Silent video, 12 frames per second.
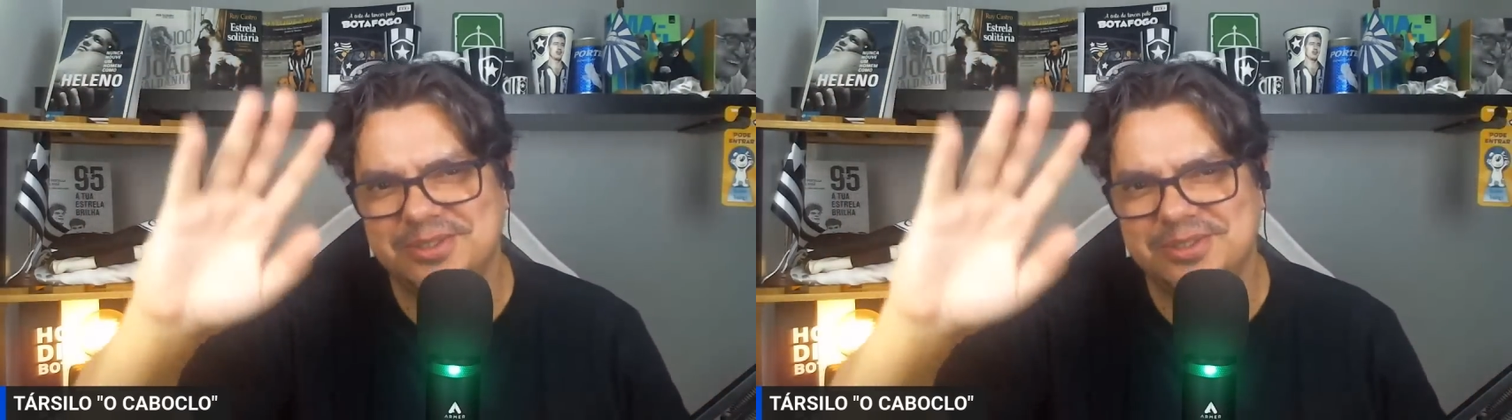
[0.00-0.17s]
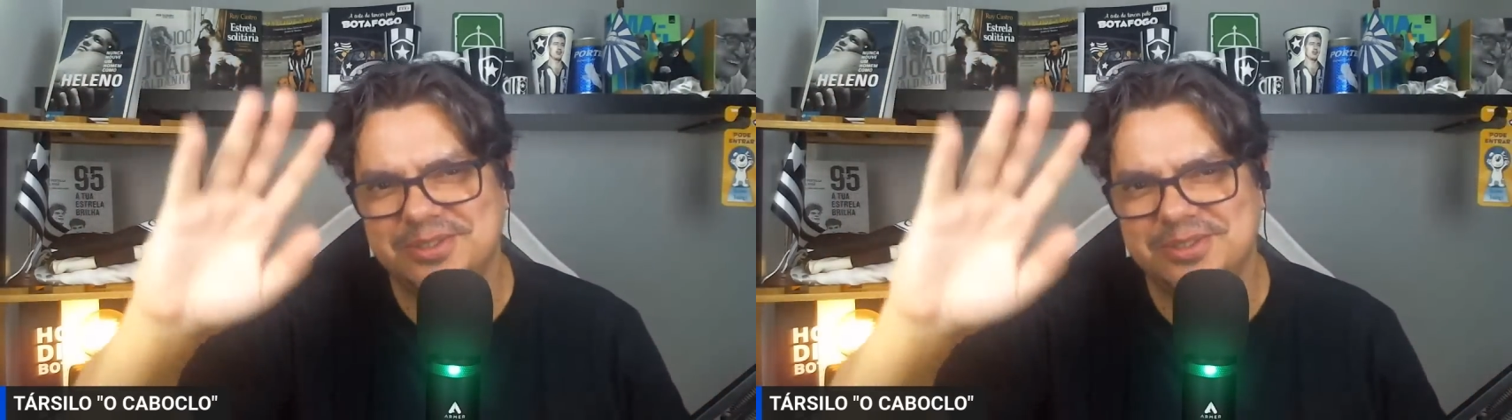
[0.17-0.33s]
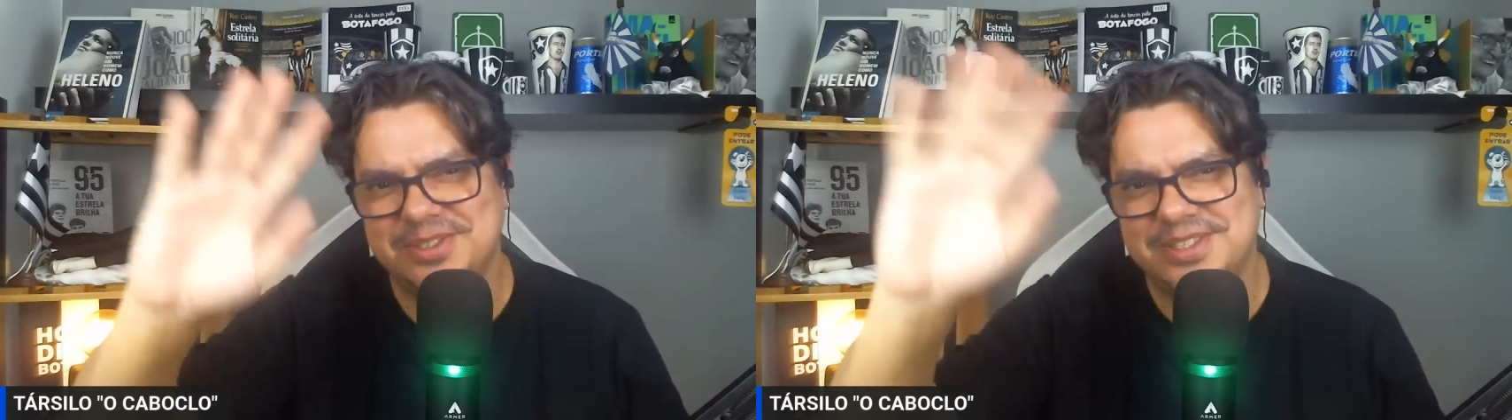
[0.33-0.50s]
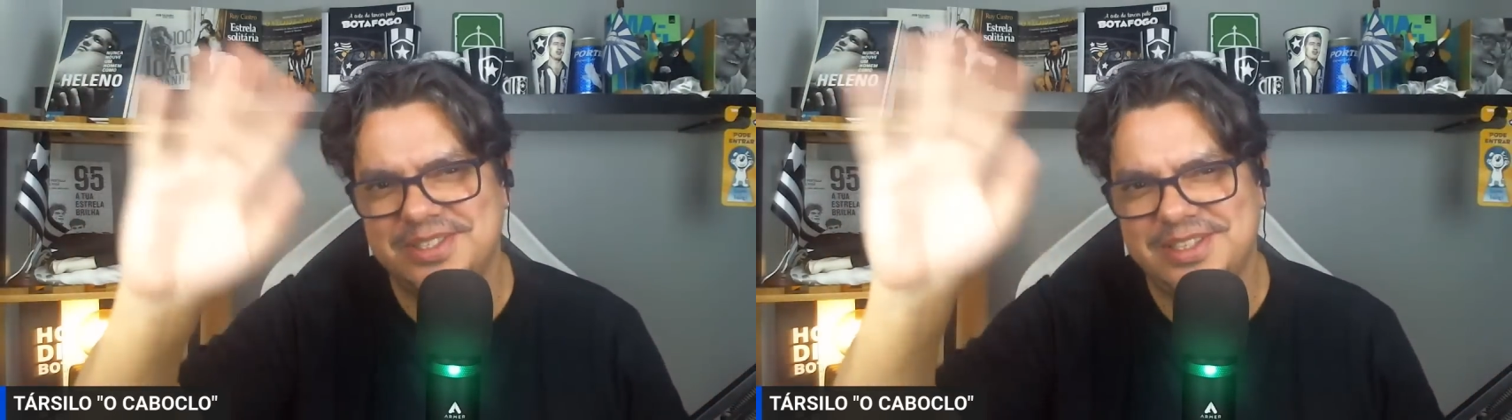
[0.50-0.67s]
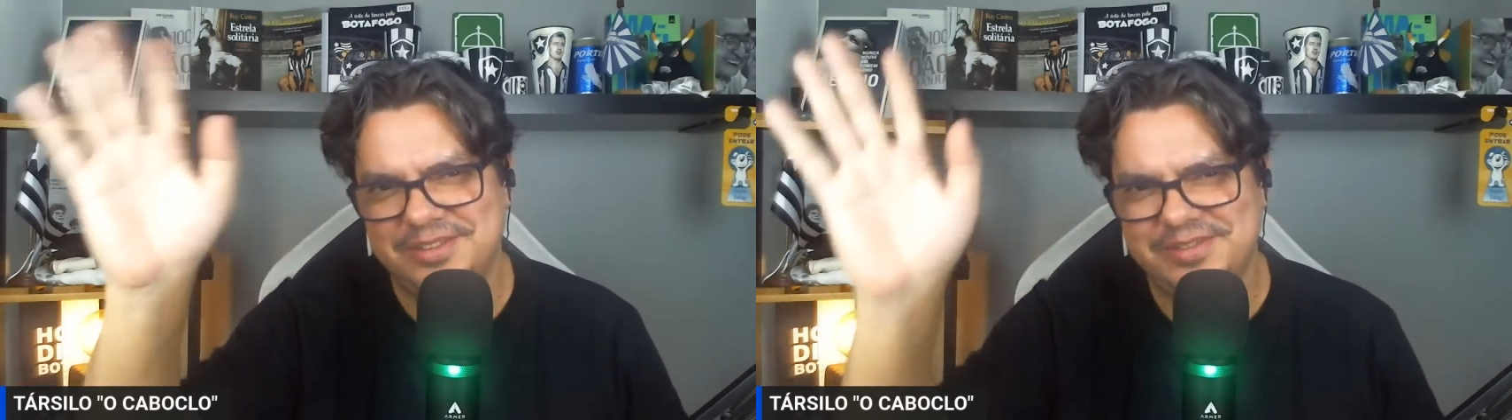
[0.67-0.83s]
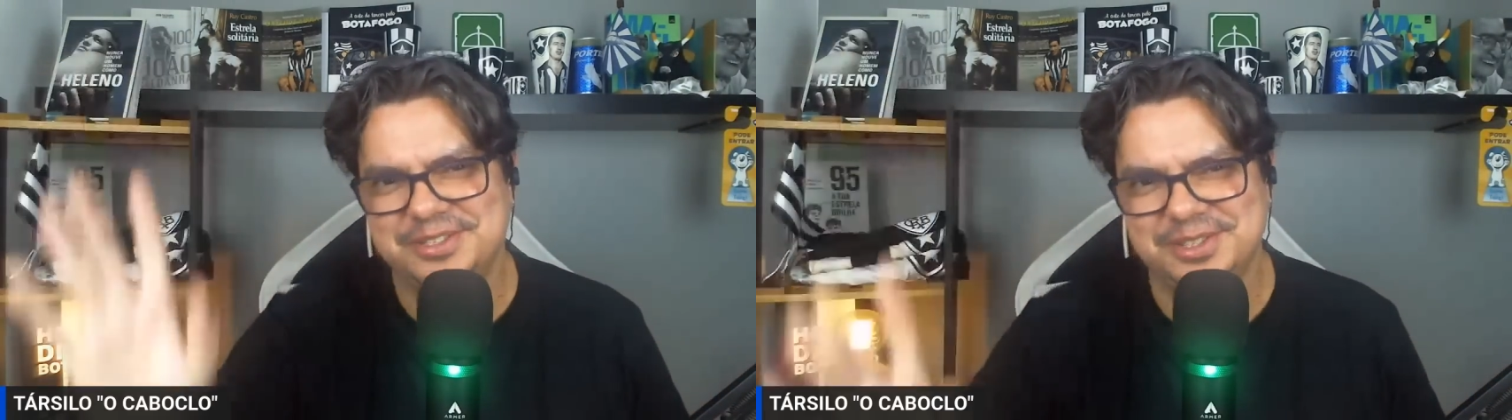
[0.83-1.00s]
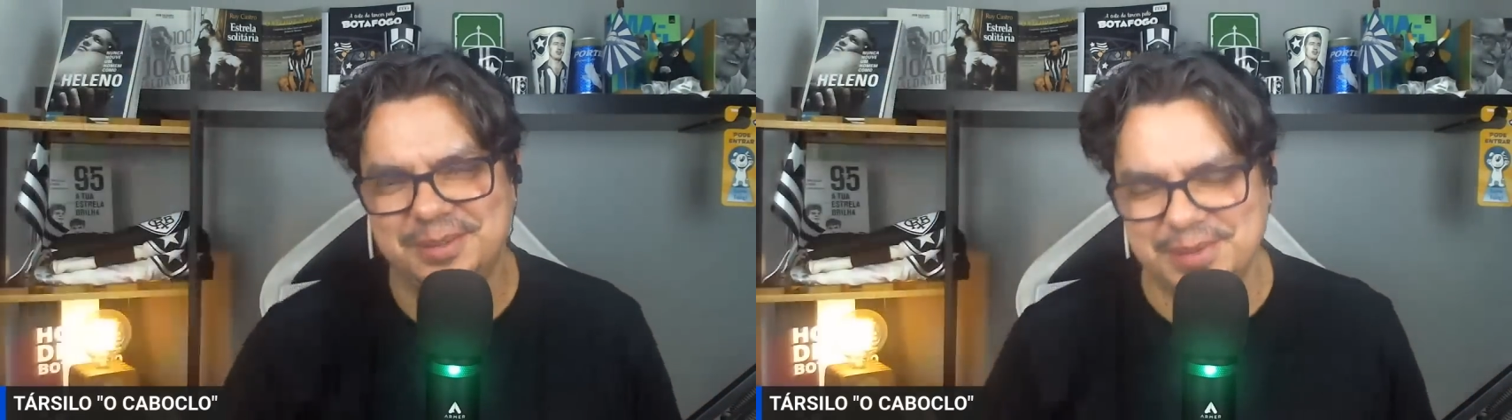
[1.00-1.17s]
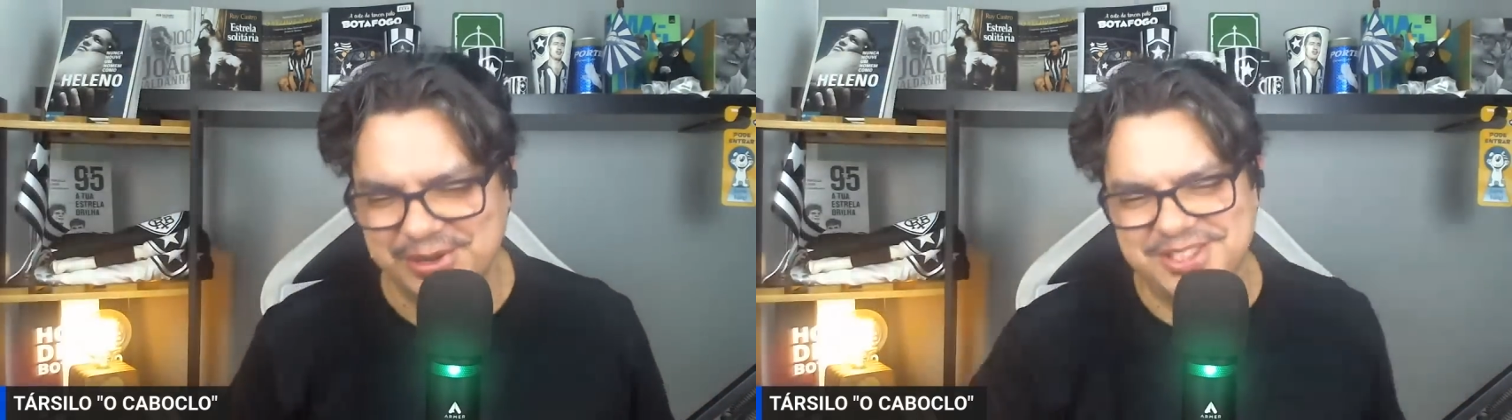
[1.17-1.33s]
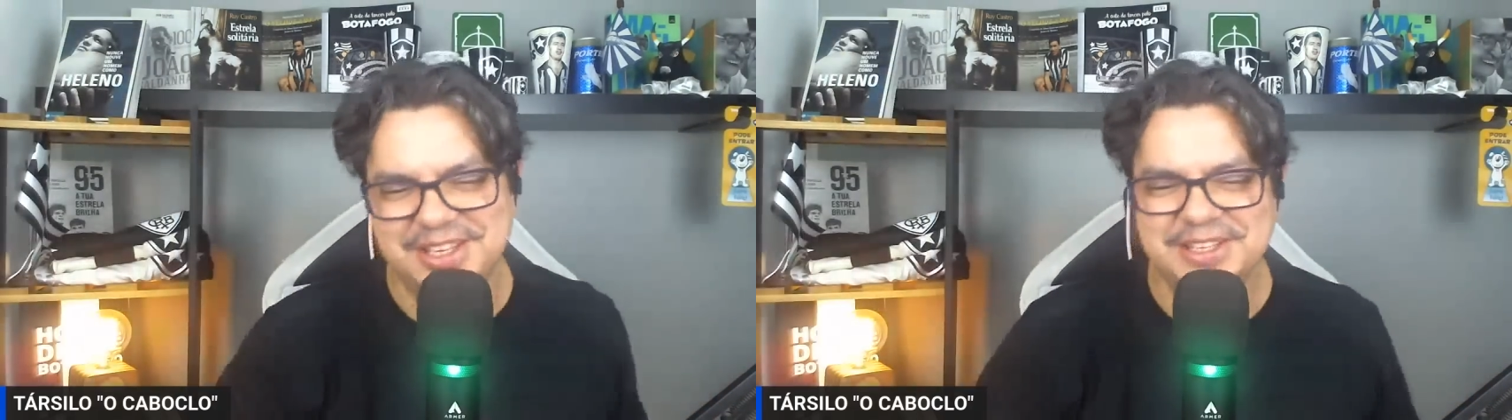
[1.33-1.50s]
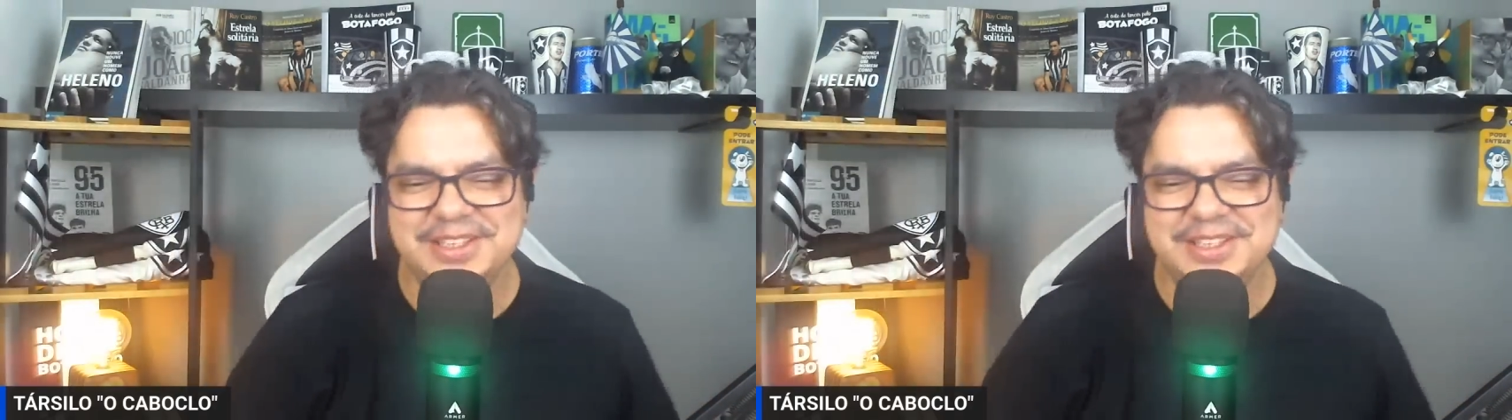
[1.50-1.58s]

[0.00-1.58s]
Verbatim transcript: está viajando na maionese, eu sei.